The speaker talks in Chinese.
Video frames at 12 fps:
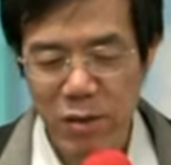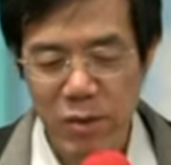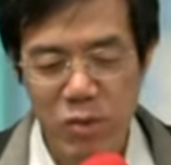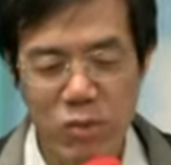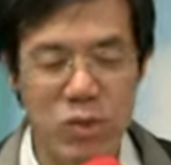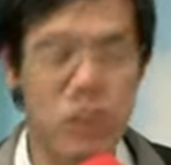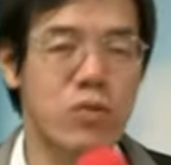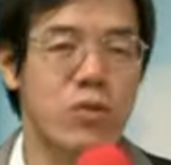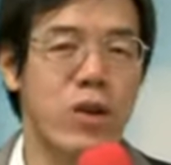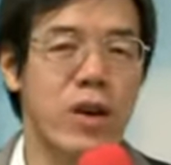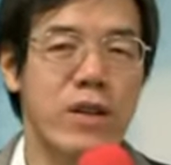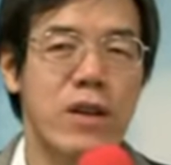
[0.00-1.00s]
我们读许
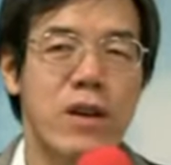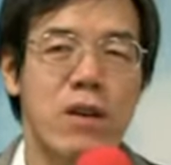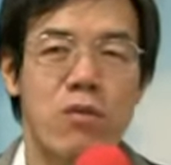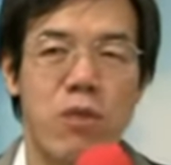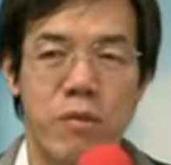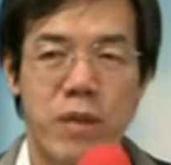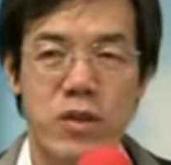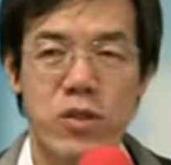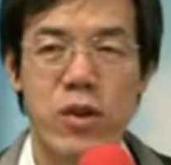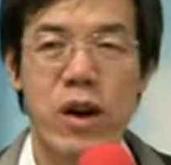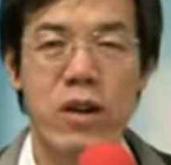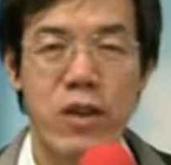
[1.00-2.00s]
愿，我们
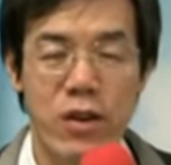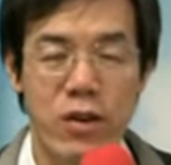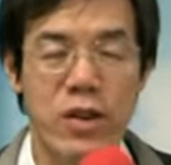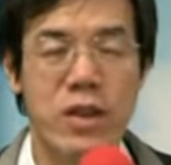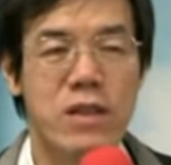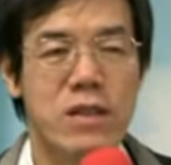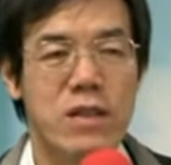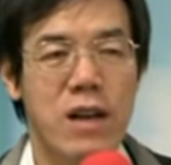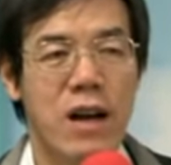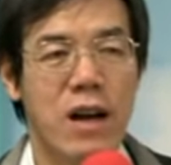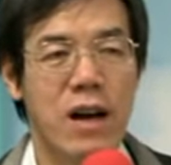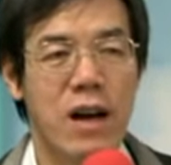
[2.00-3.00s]
就要留意，
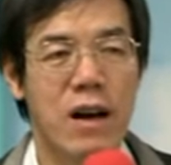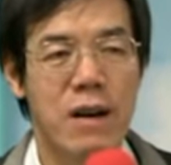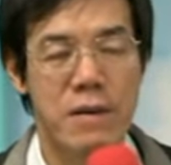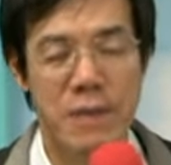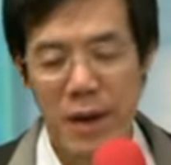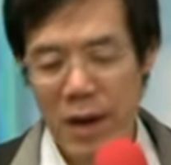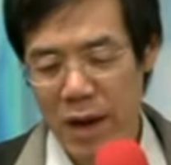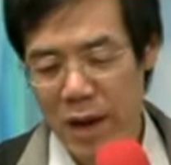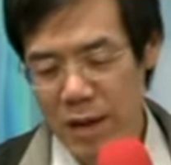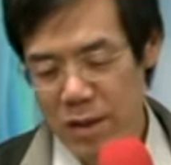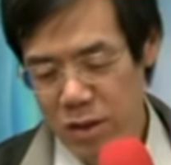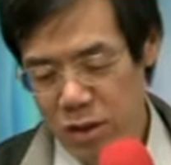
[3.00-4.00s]
那
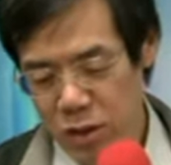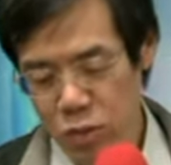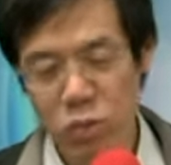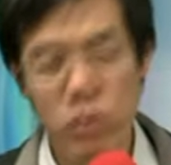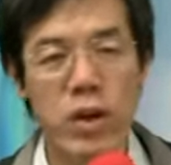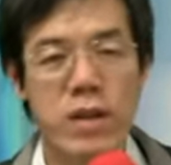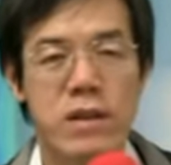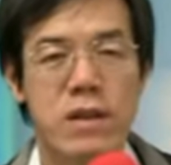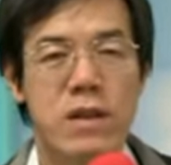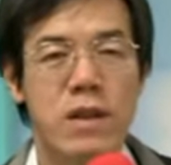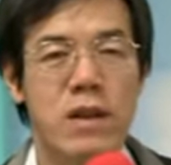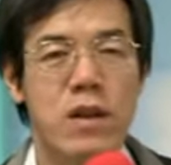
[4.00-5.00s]
啊许愿。
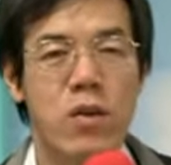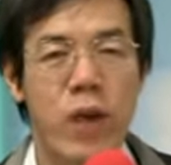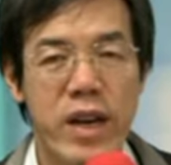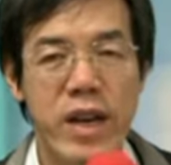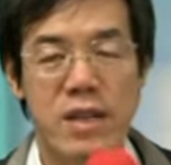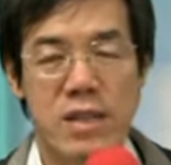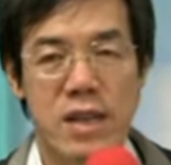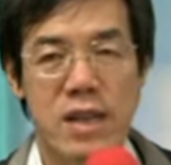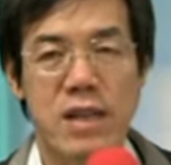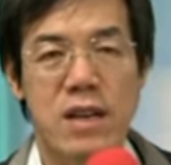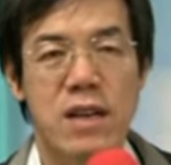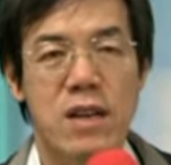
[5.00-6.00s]
归给
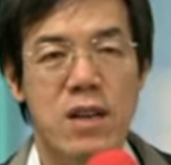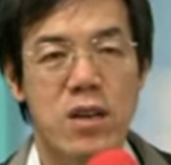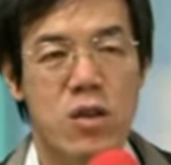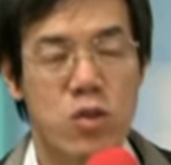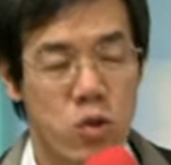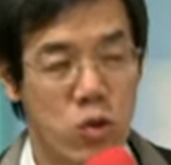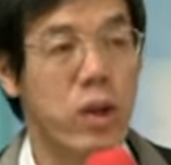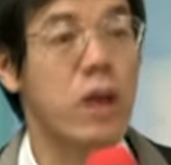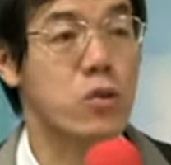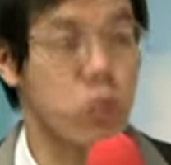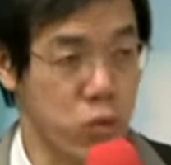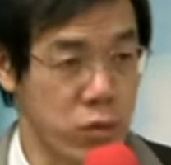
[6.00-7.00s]
神的，就
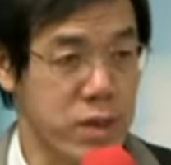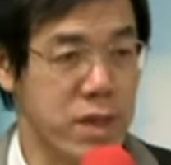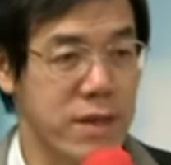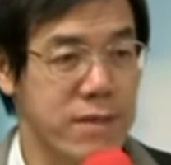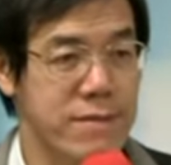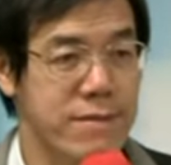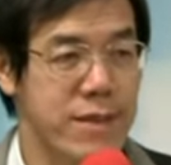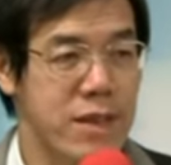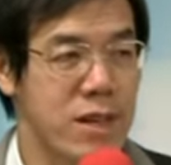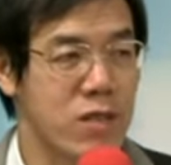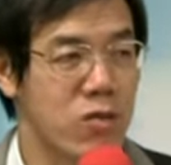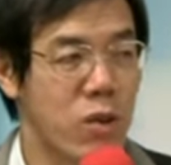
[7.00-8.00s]
要属神。
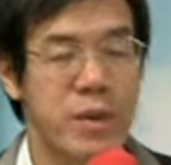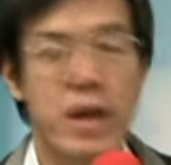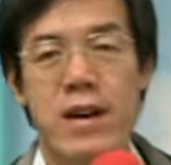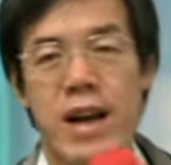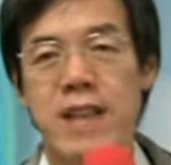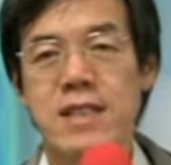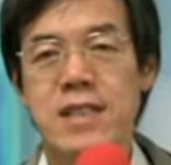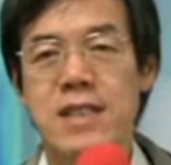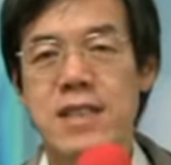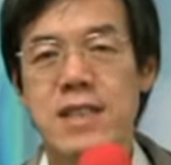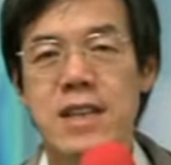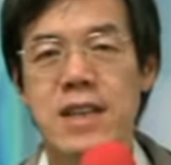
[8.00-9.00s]
我们要甘
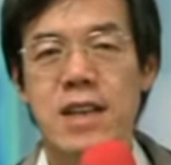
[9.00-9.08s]
心。